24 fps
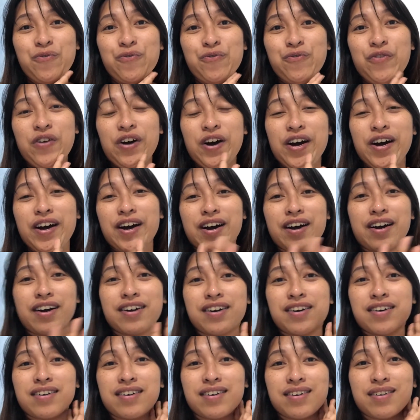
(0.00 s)
uh,
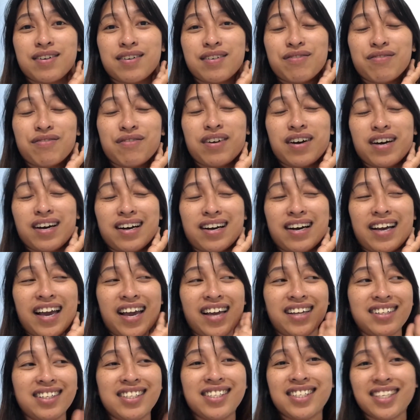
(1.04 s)
uh,
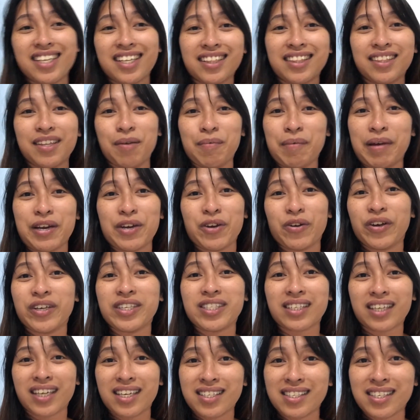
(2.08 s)
headset na may noise
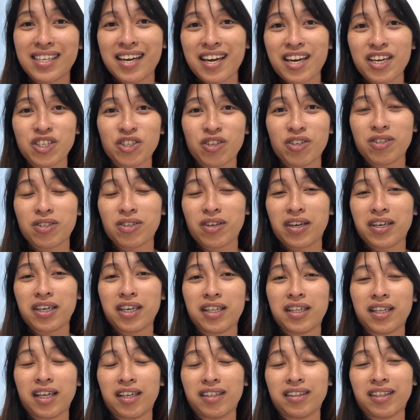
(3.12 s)
cancellation so I
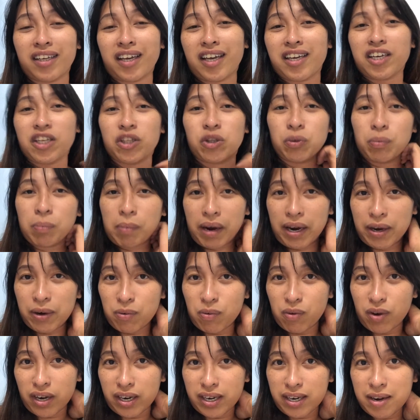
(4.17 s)
need I think I need to buy
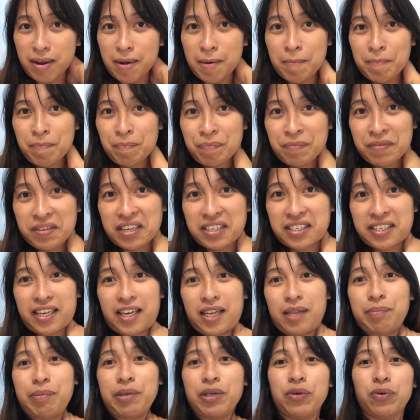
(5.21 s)
one kasi
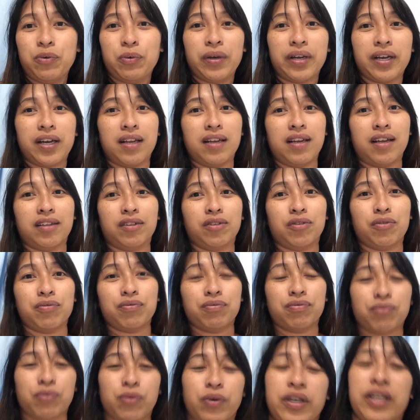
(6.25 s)
I'll be doing a lot of
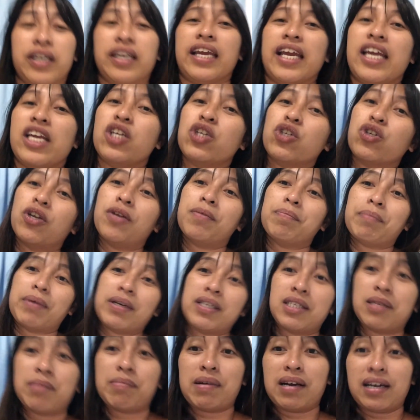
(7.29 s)
workation pa
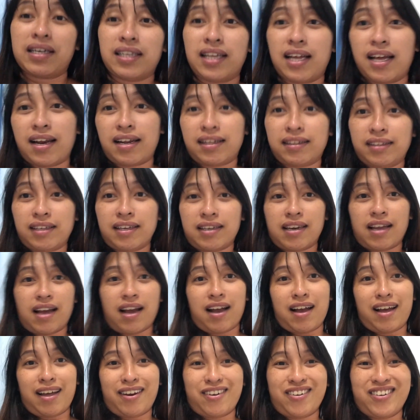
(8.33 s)
sa mga darating na
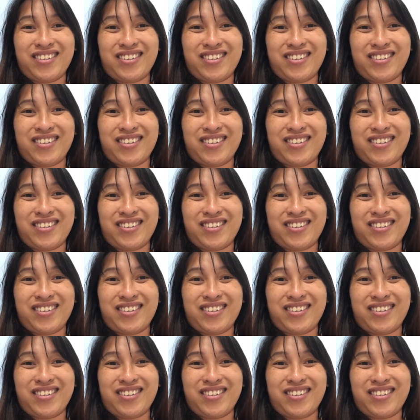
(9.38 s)
araw